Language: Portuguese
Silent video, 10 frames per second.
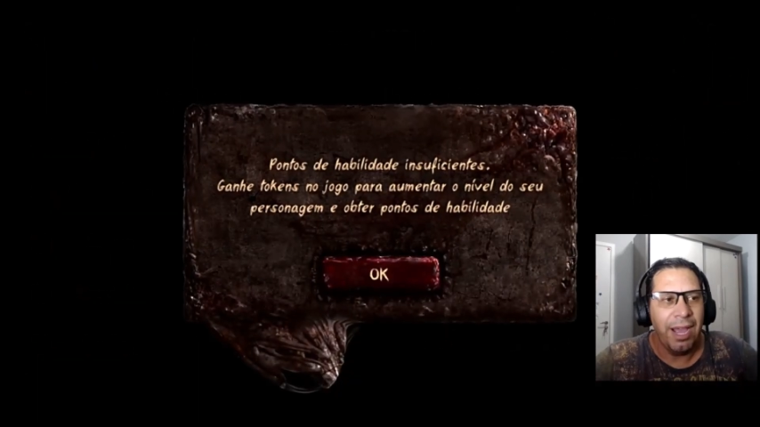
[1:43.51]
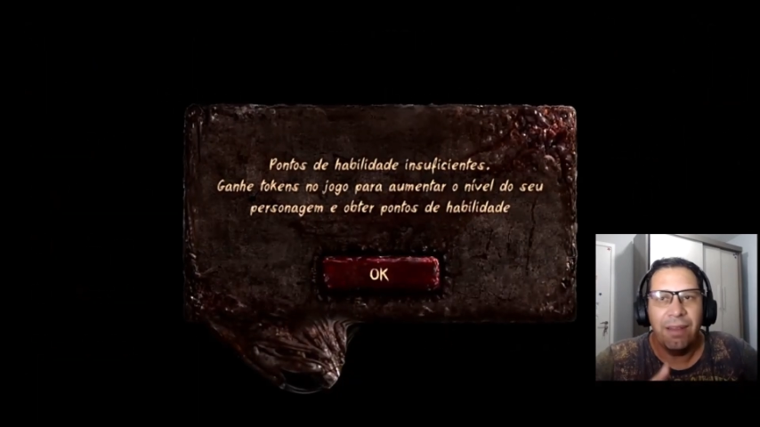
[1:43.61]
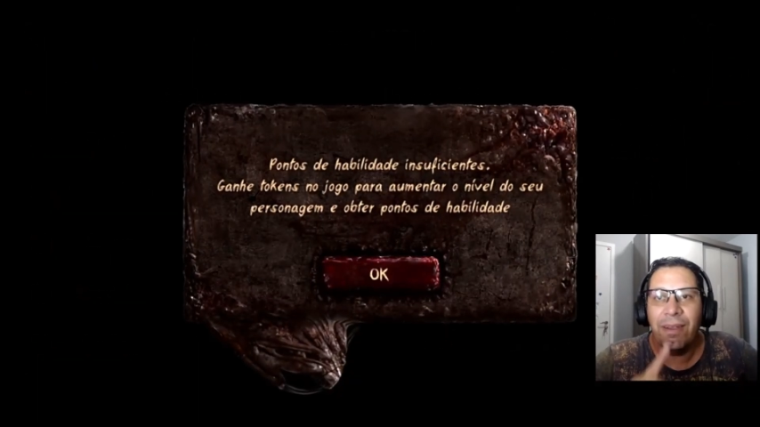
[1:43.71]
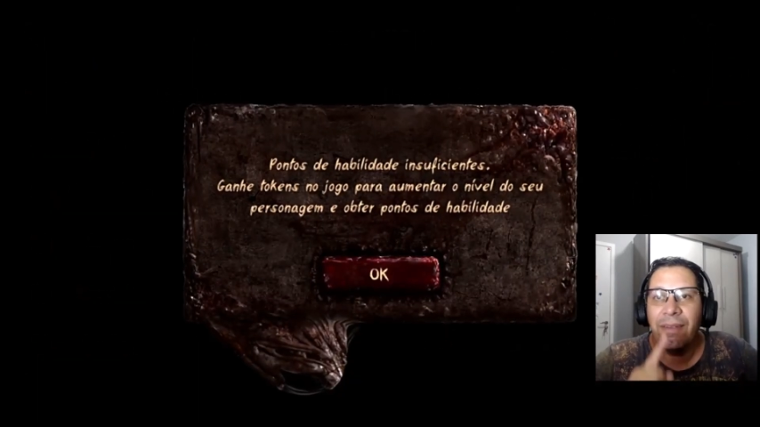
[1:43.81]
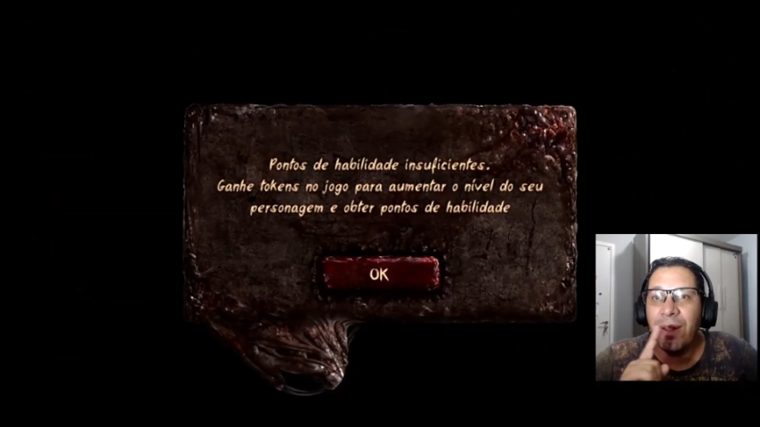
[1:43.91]

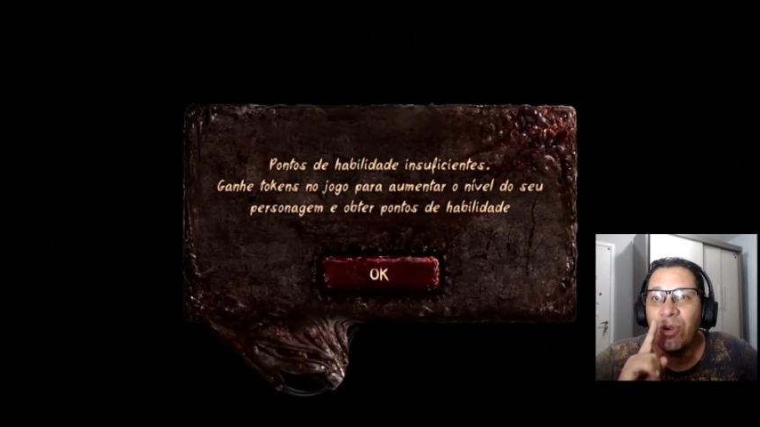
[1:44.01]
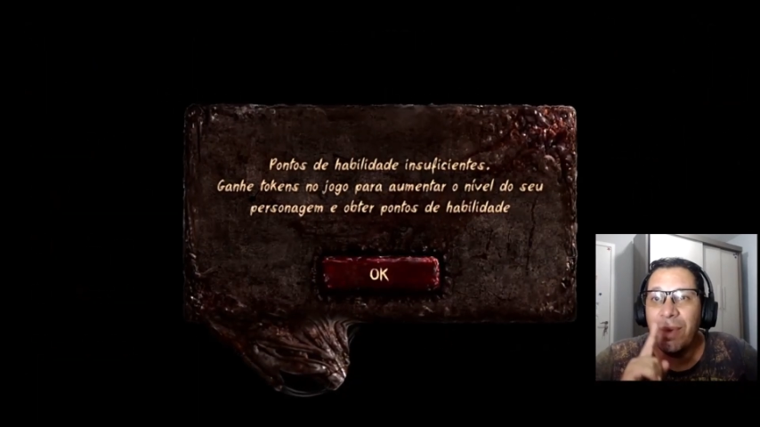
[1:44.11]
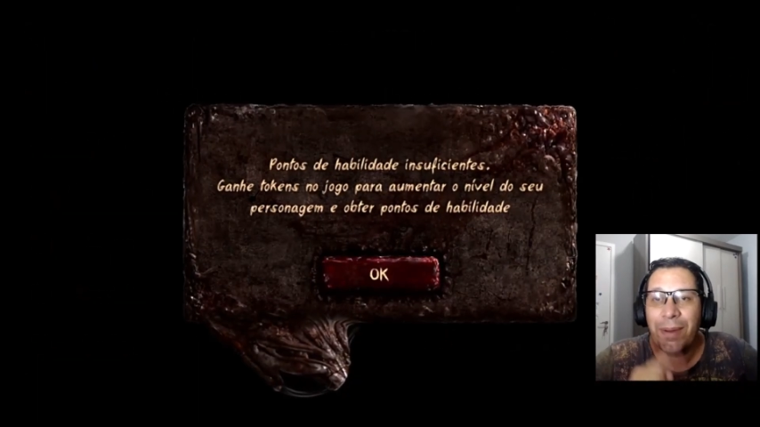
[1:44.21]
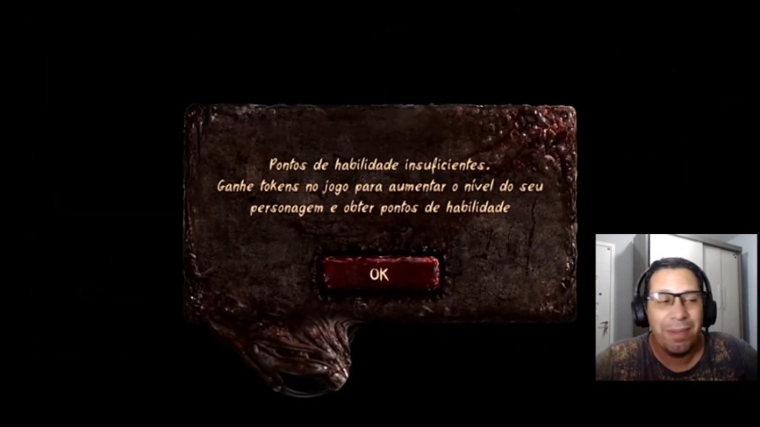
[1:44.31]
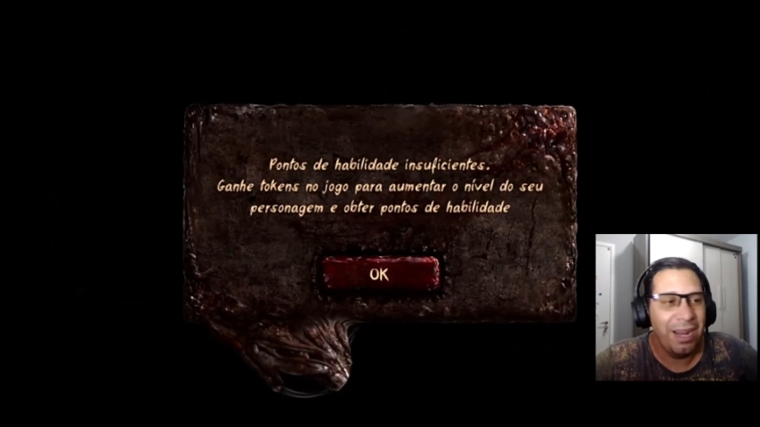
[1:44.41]
Aí ele vai falar o
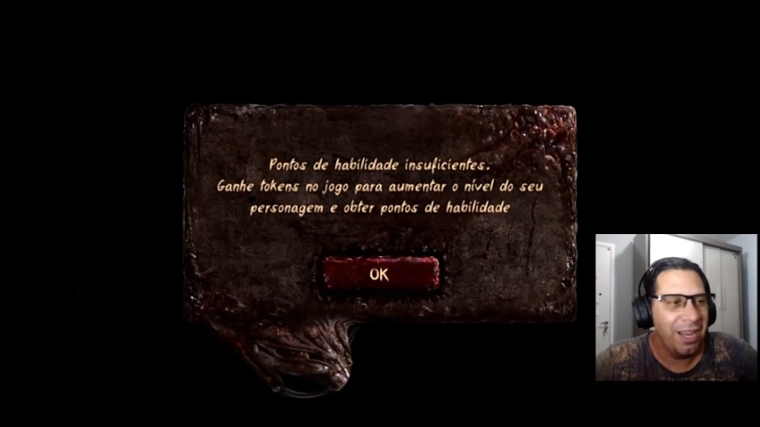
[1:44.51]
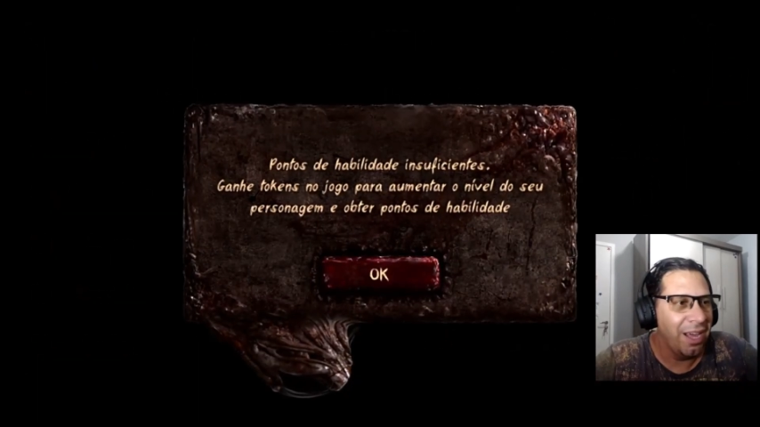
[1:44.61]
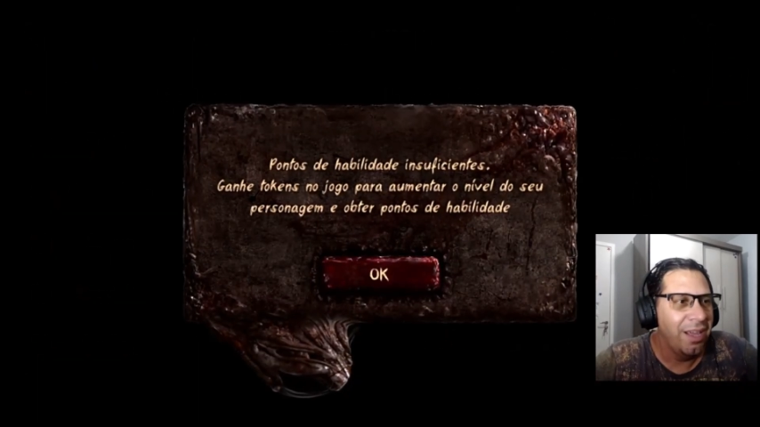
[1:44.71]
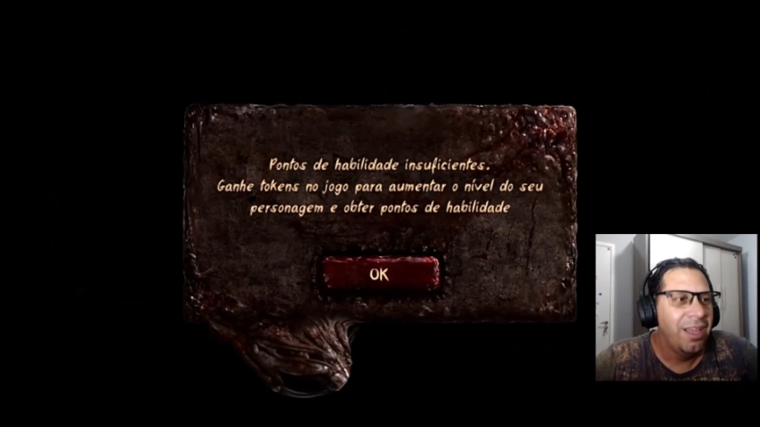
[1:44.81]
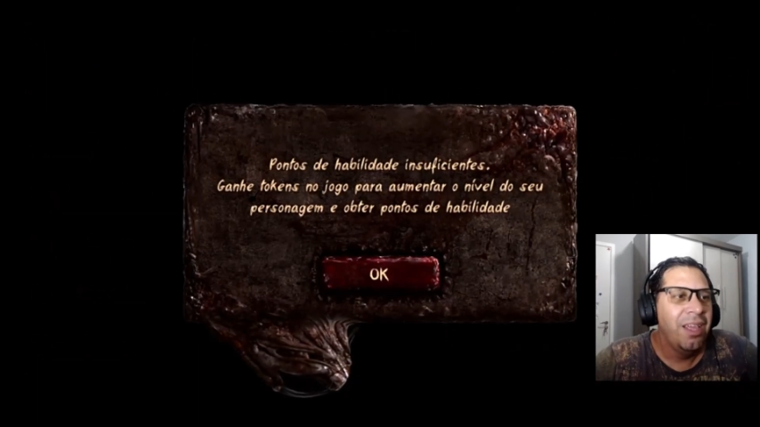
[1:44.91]
que pra mim ali?
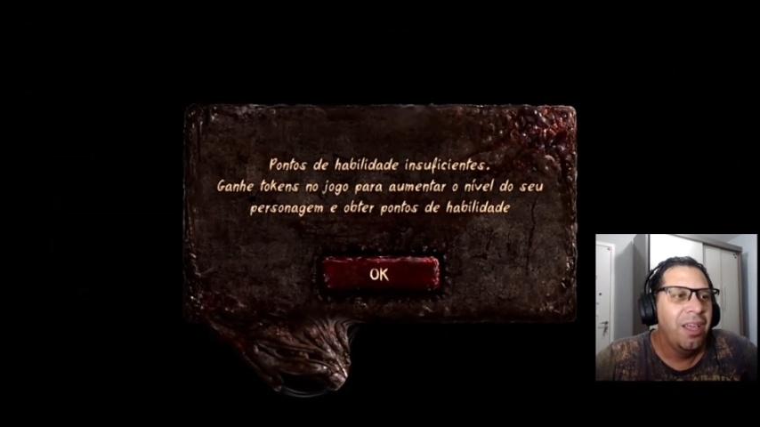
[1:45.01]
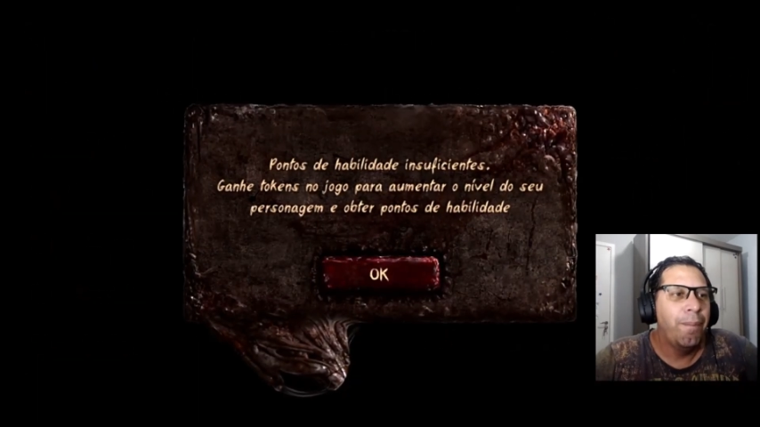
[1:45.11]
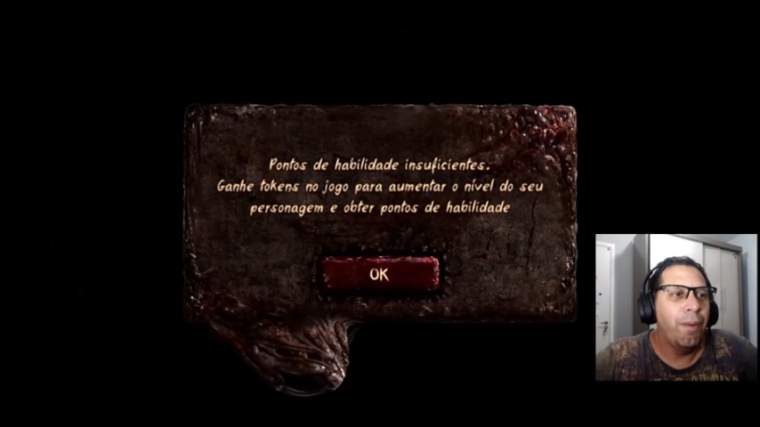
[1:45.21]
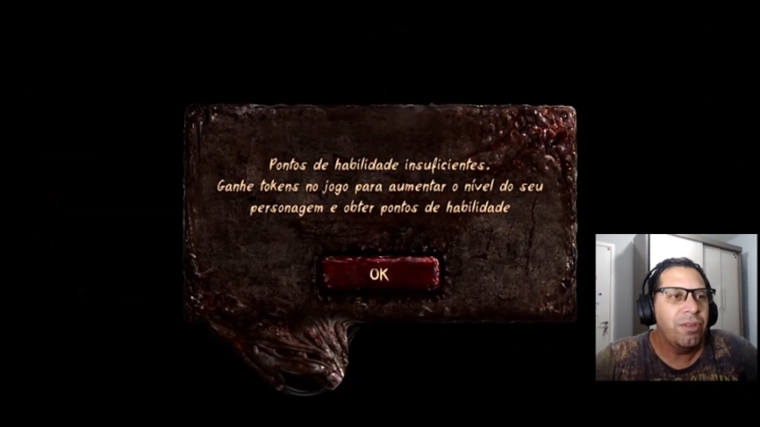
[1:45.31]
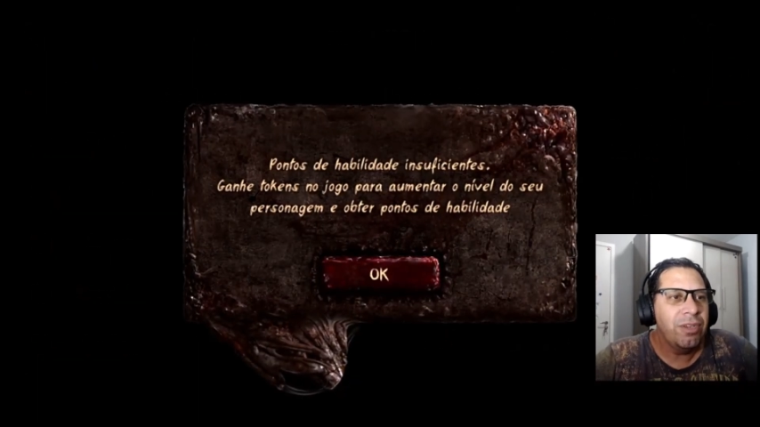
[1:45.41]
Ela,
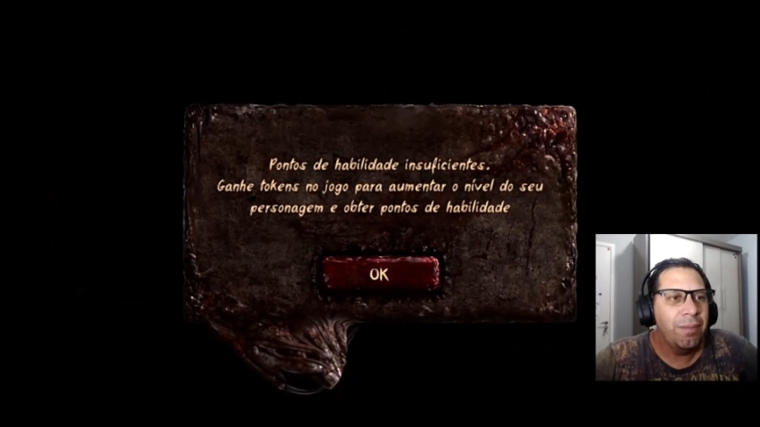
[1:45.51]
pontos